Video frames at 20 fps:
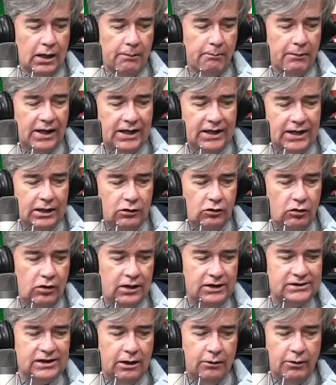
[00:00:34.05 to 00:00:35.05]
María
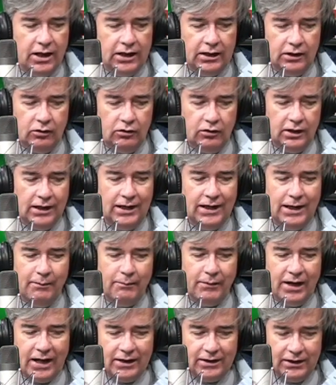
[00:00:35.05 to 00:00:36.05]
Dolores Aveiro es la
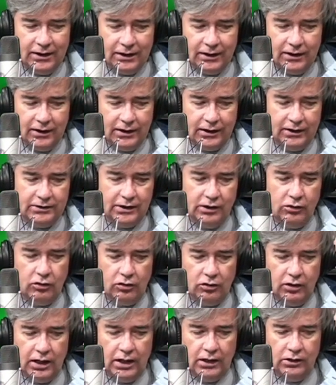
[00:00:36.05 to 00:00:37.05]
madre de Cristiano
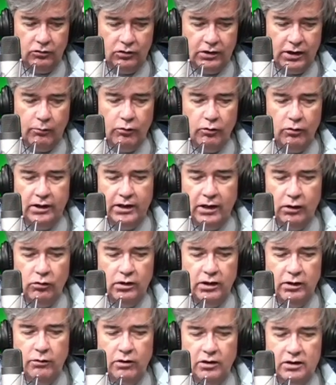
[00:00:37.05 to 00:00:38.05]
Ronaldo que ha publicado
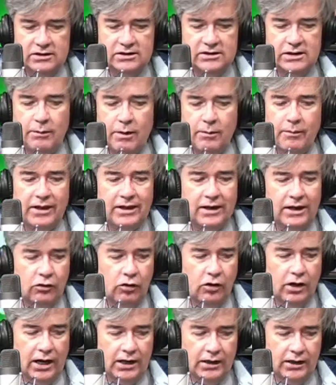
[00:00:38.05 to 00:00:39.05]
un libro que se llama Madre
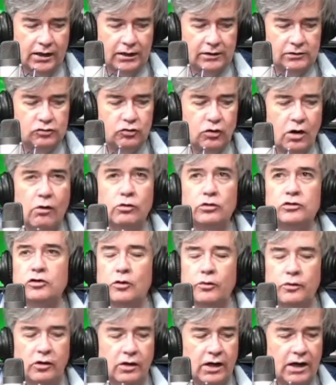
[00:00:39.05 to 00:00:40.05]
Coraje, su
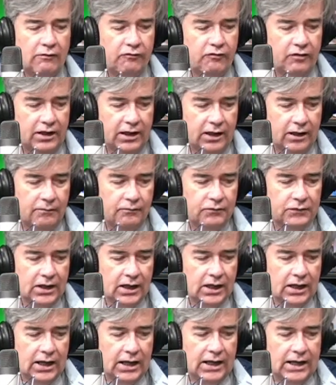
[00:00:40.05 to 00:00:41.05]
autobiografía,
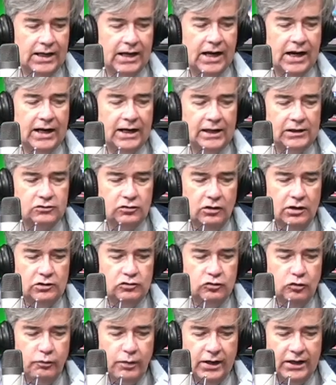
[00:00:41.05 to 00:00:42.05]
y la razón
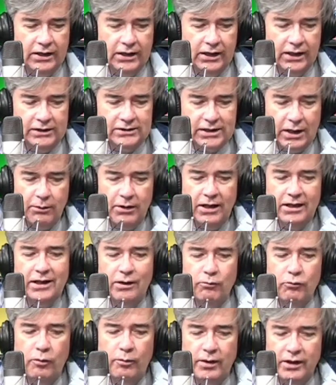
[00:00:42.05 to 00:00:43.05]
en sus páginas habla
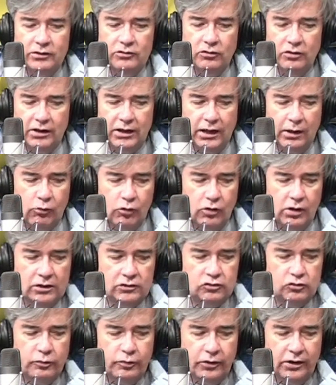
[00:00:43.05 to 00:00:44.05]
del momento en que la
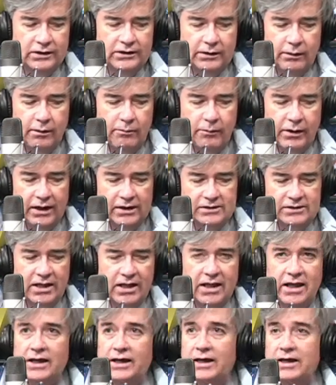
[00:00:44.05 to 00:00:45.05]
mujer supo que estaba
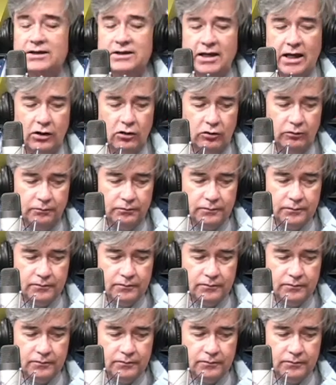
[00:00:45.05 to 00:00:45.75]
embarazada de Cristiano,